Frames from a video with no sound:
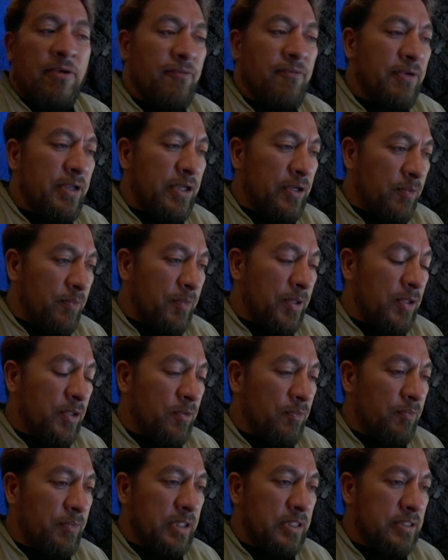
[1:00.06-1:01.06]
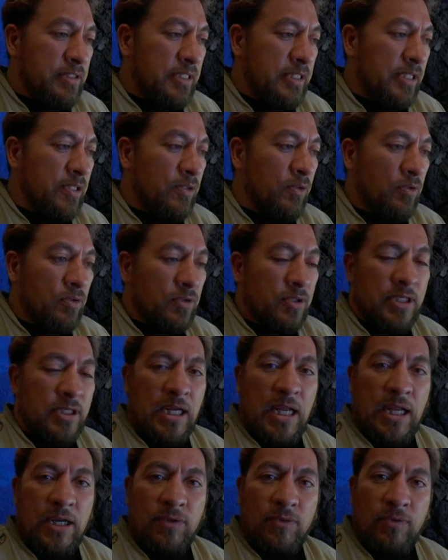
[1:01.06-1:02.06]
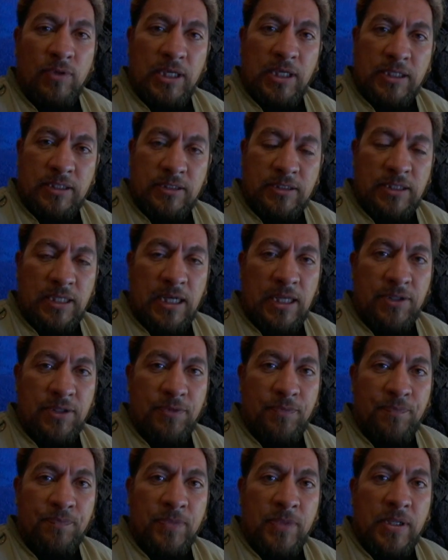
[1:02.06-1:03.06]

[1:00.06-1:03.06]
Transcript: fenómeno místico, raro, extraño.